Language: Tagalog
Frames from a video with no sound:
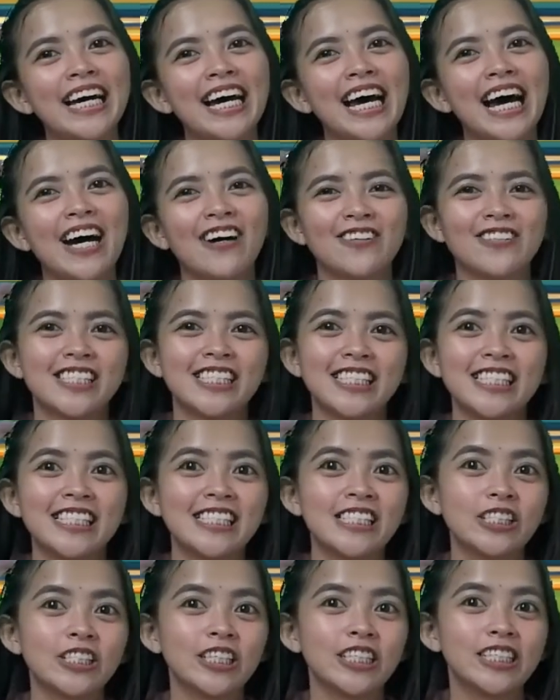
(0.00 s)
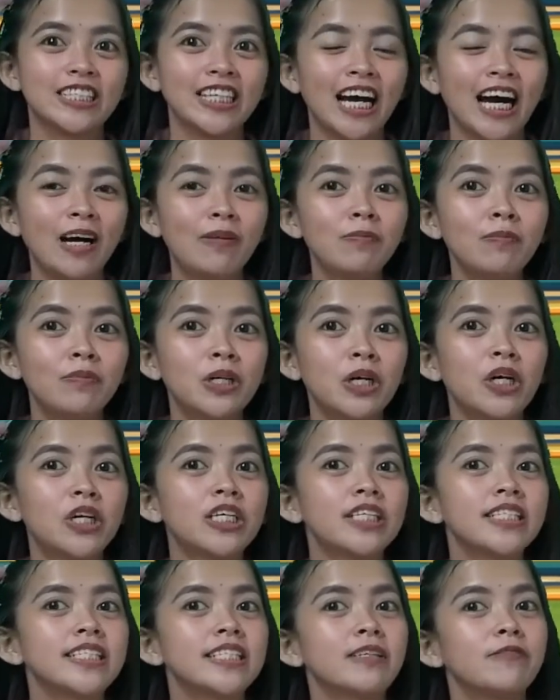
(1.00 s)
Ako si Teacher Jam
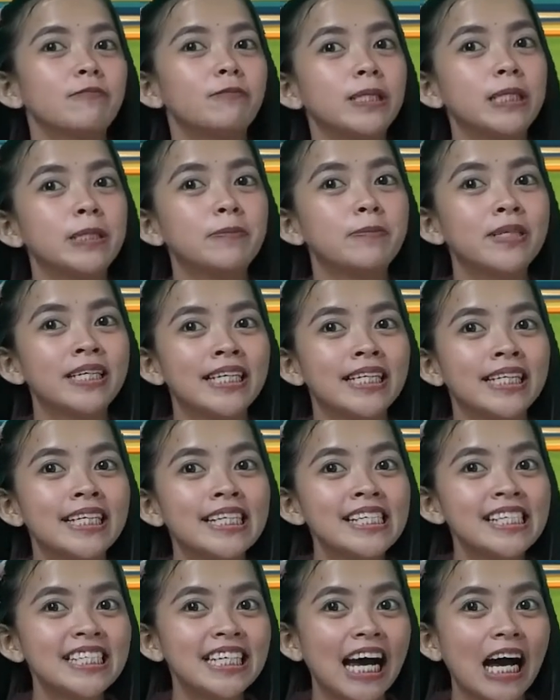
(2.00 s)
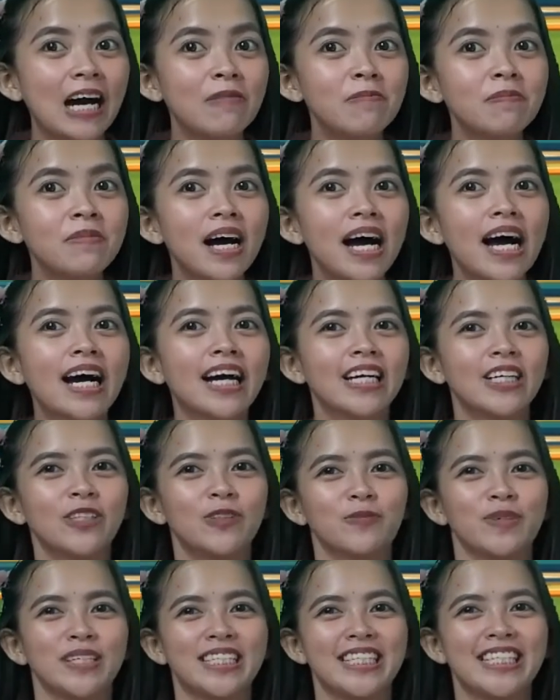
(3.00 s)
or si Binibining Jam, ang
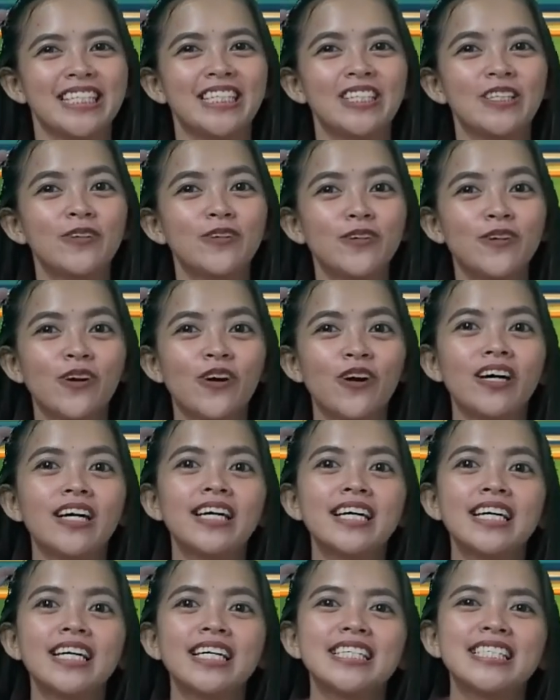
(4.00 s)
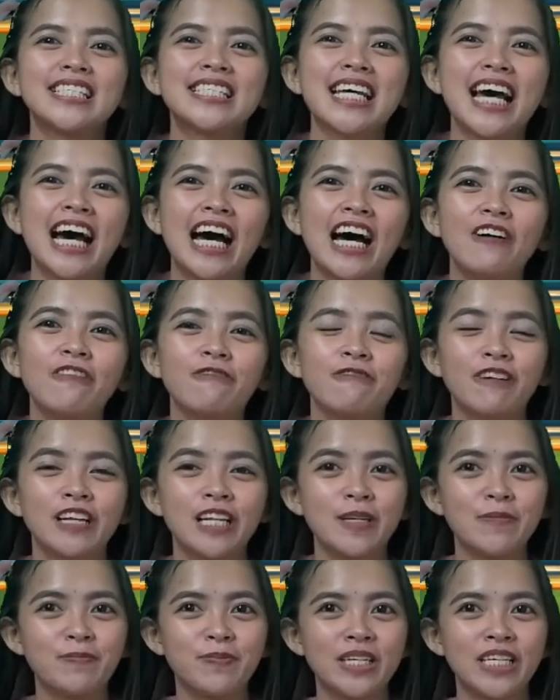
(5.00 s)
inyong magiging guro sa
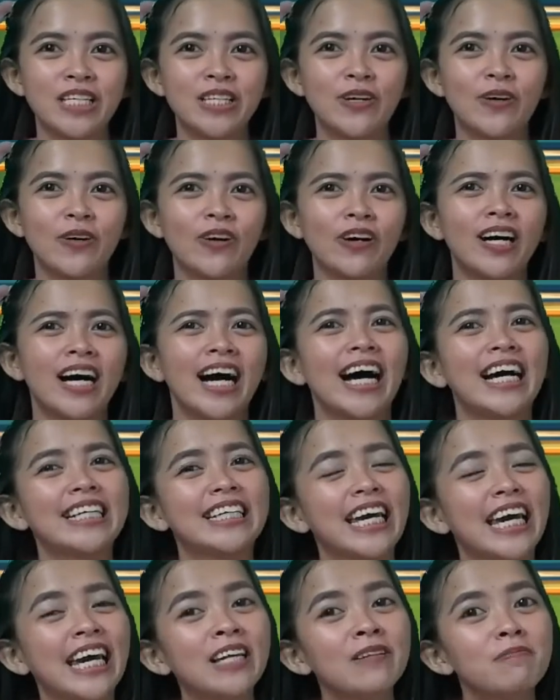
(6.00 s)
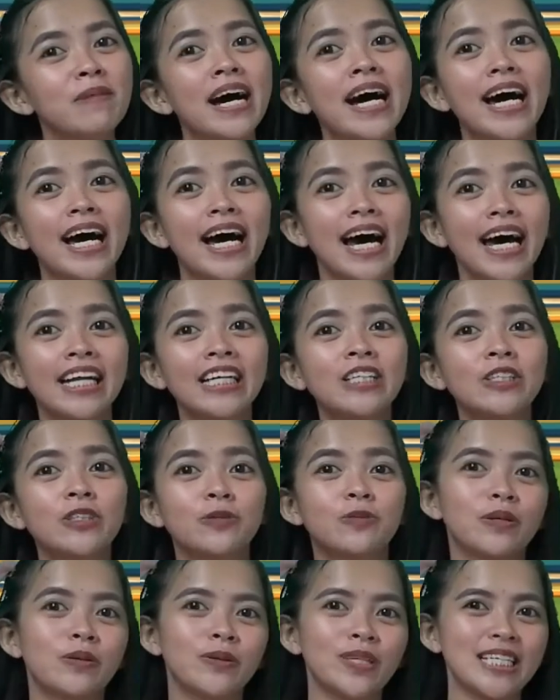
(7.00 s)
Filipino. Again, maaari
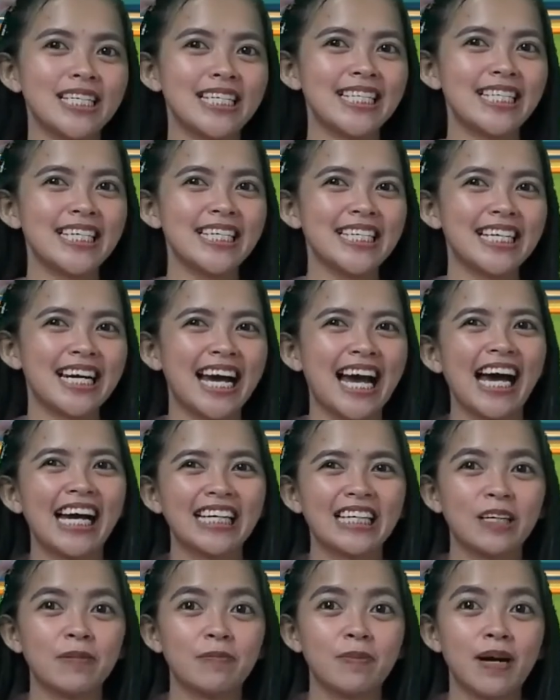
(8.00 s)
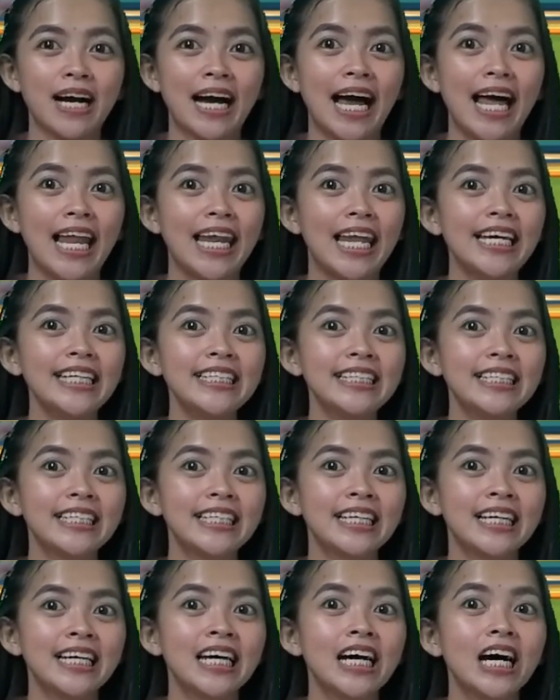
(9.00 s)
niyo bang ulitin ang aking pangalan?
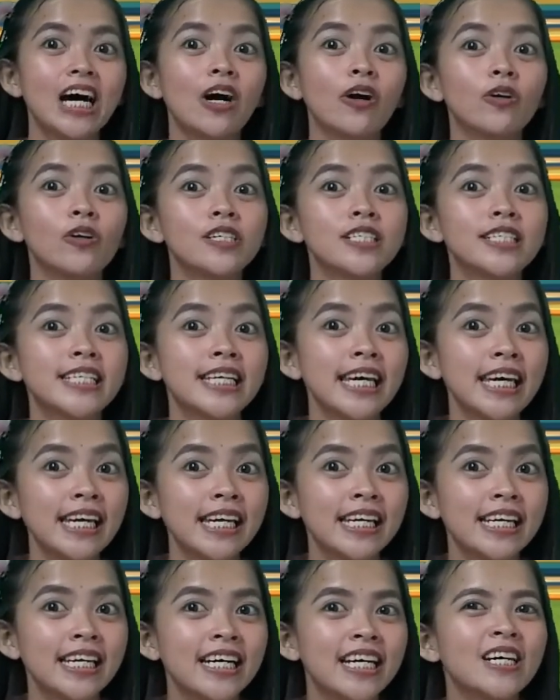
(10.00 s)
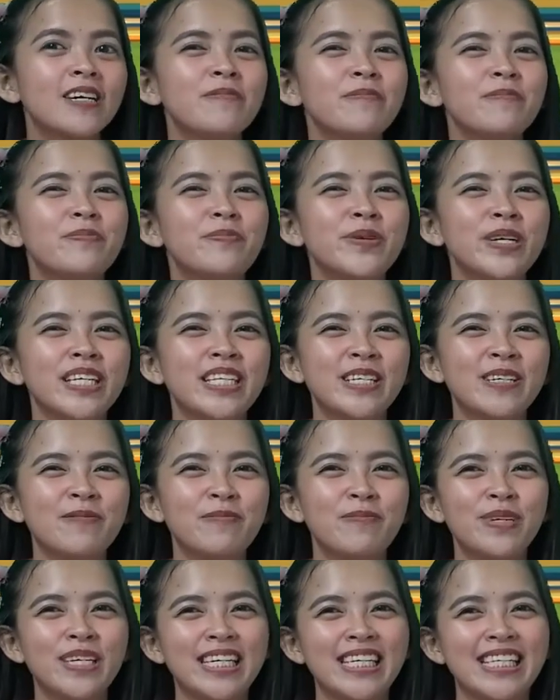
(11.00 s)
Ako si
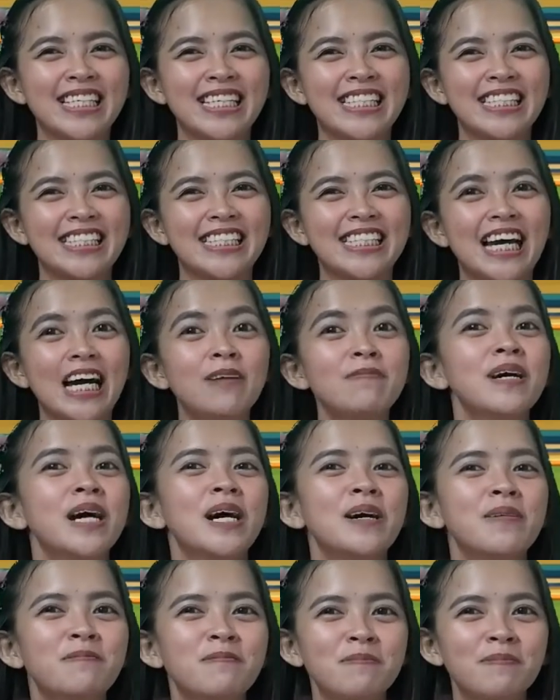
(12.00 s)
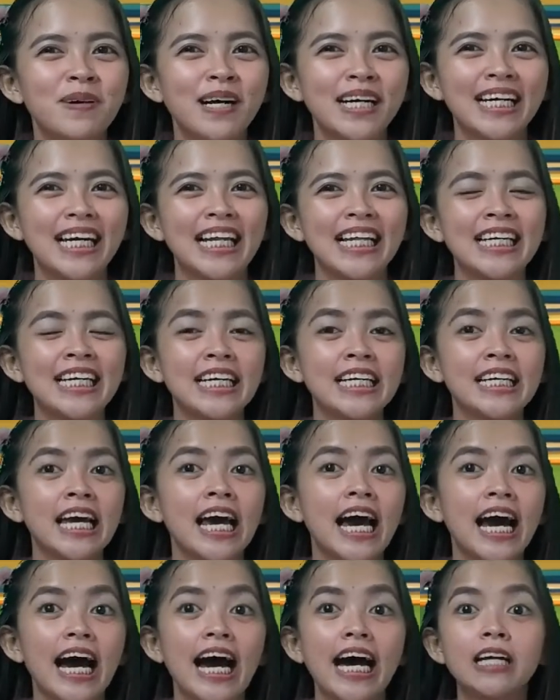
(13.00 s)
Binibining Jam, magaling!
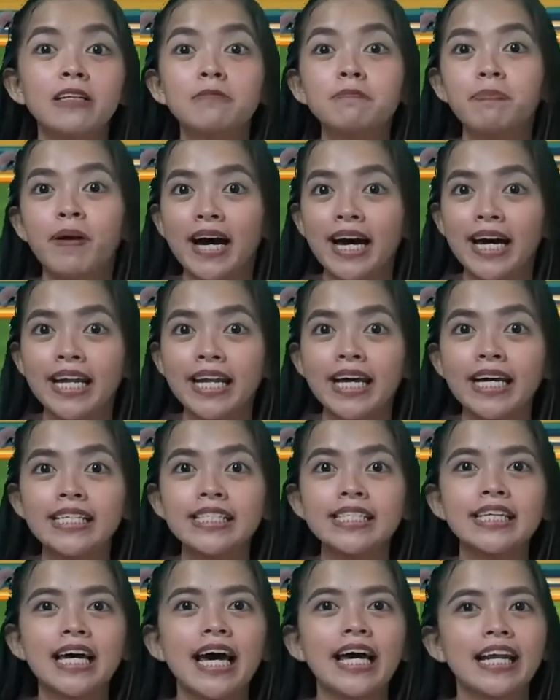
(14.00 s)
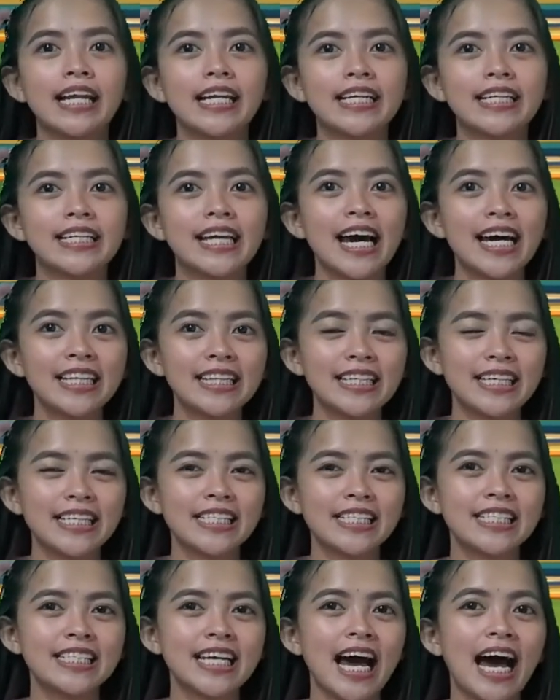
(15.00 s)
At para sa aralin
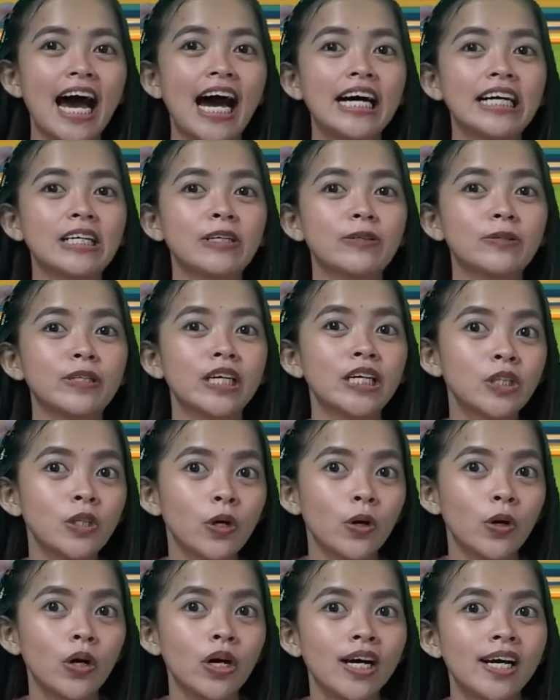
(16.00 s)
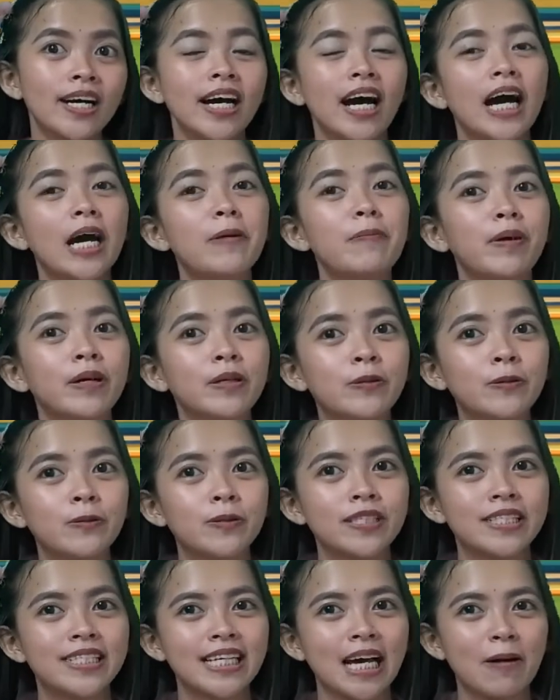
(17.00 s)
natin sa araw na ito, ay
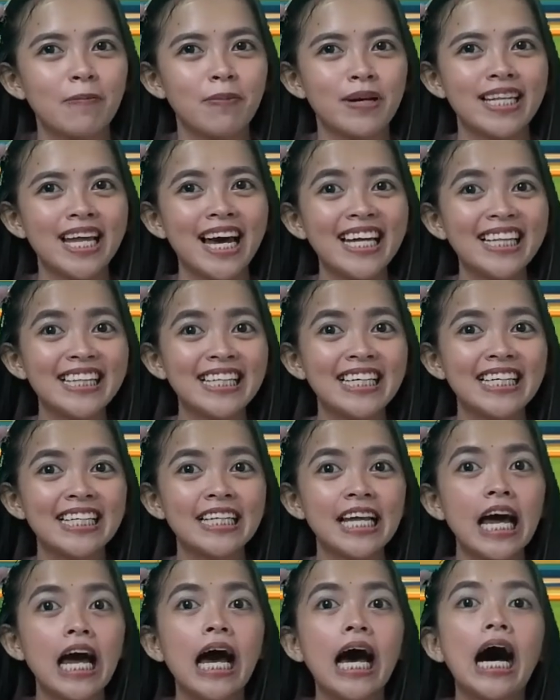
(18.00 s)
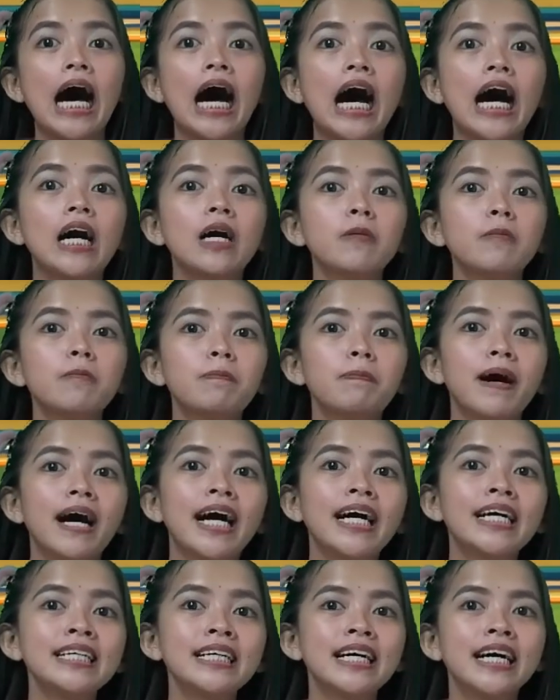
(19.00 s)
pag-uusapan natin ang
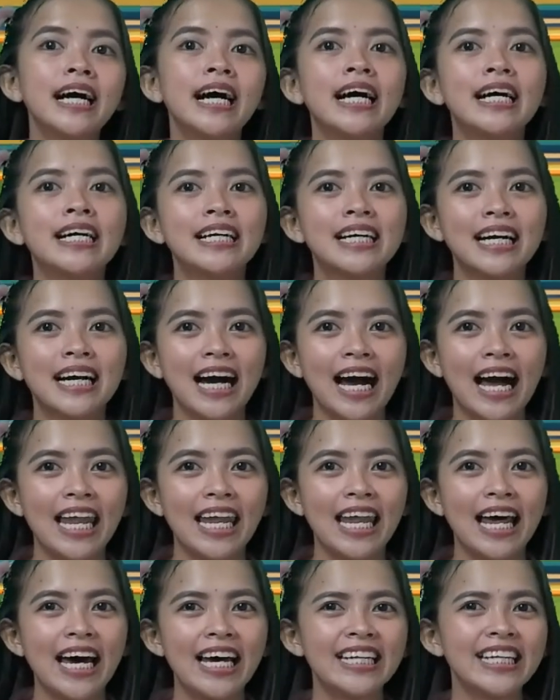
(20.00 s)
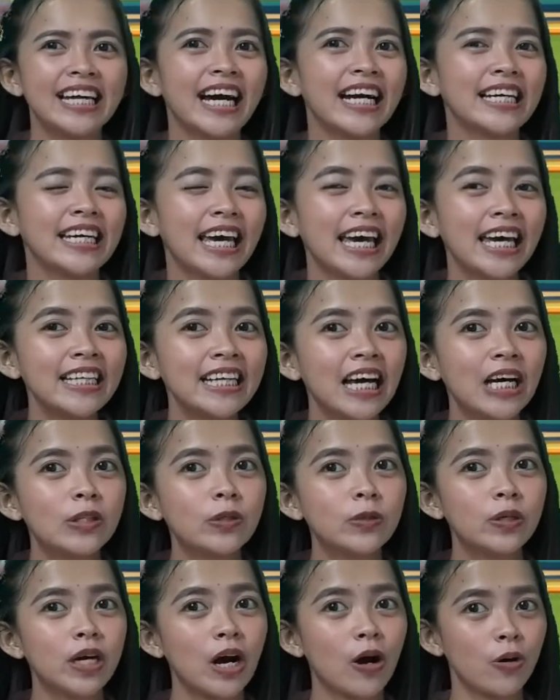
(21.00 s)
pangalan. Again,
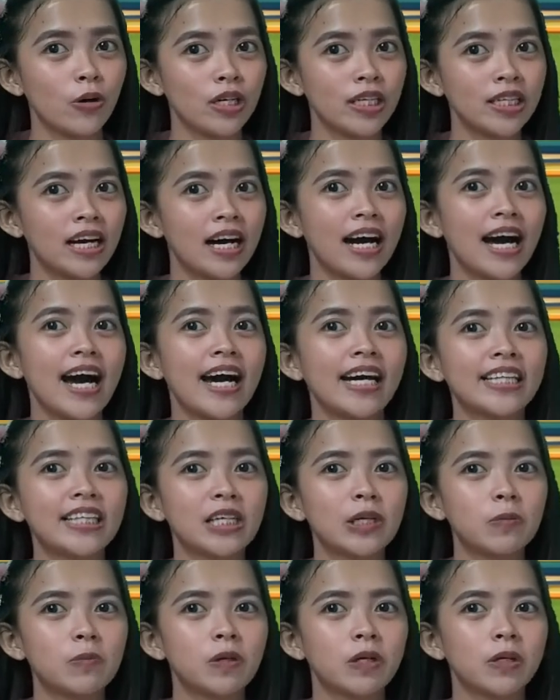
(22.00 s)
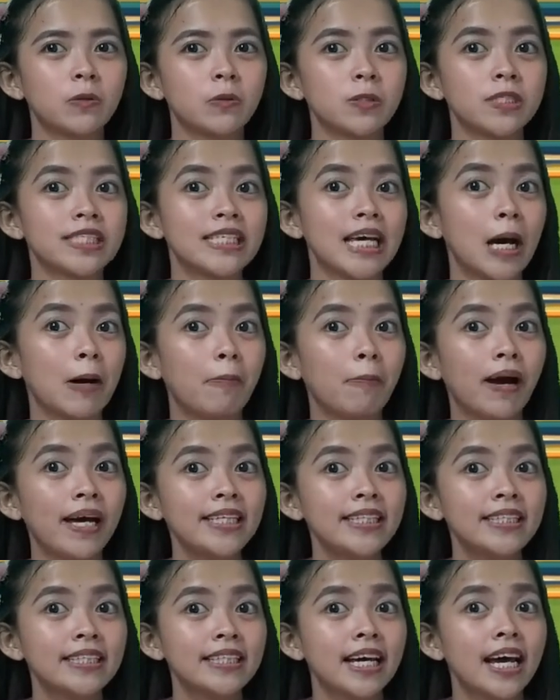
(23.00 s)
ano nga ulit ang ating
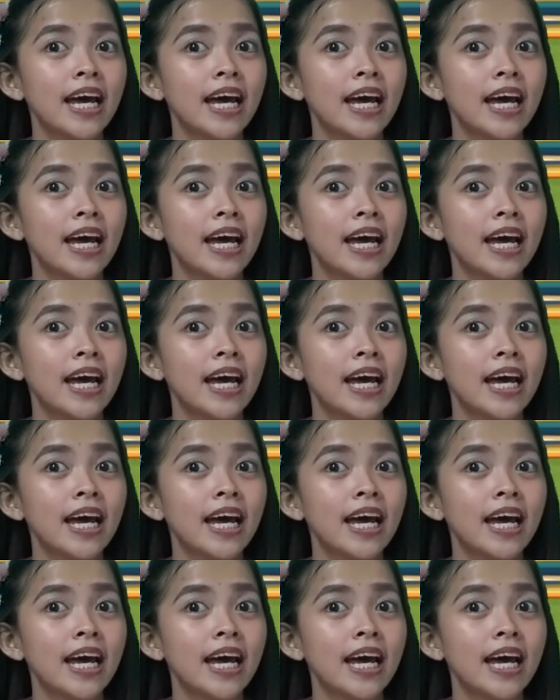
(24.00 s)
pag-uusapan?